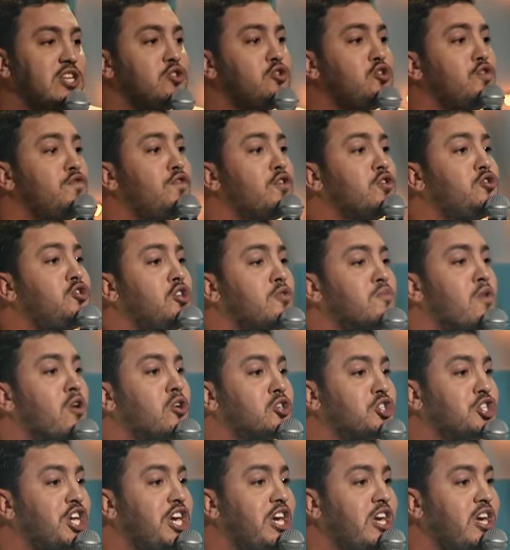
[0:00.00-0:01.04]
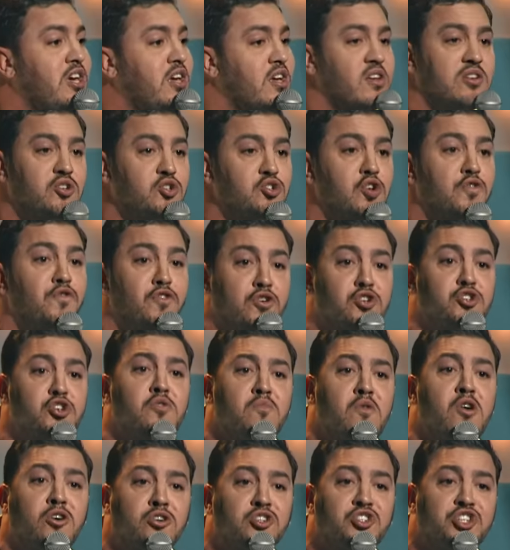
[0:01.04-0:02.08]
tu veux-tu manger Je veux je
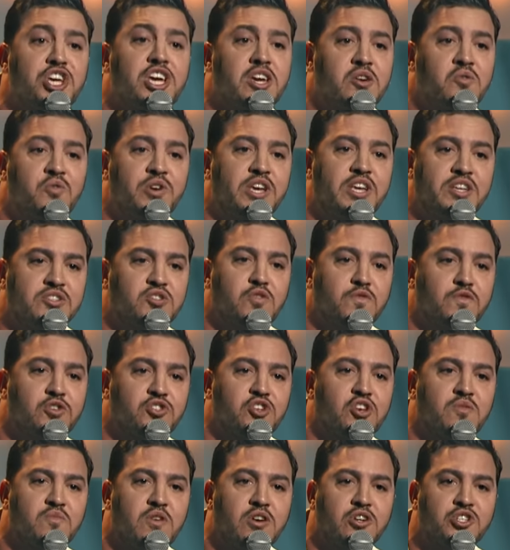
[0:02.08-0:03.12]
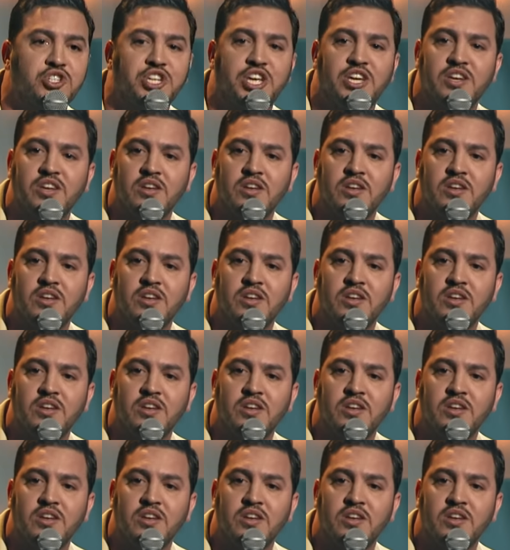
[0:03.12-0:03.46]
manger, oui, je veux je manger.